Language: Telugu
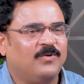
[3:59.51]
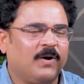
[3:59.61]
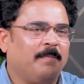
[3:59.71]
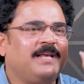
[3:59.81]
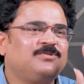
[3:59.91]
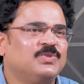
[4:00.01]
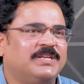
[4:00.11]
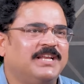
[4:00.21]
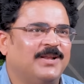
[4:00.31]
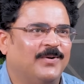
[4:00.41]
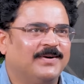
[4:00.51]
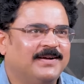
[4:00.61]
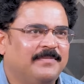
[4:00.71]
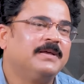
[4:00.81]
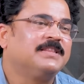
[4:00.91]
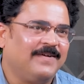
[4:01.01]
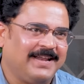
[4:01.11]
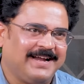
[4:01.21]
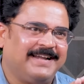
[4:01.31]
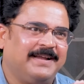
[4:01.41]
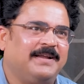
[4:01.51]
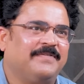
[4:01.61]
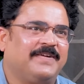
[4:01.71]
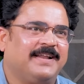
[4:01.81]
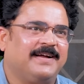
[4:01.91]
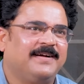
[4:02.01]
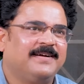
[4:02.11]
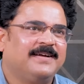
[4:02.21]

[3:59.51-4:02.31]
ఒక ప్లేస్ ఉంది ఢిల్లీలో మిగతా వాళ్ళకంటే డిఫరెంట్గా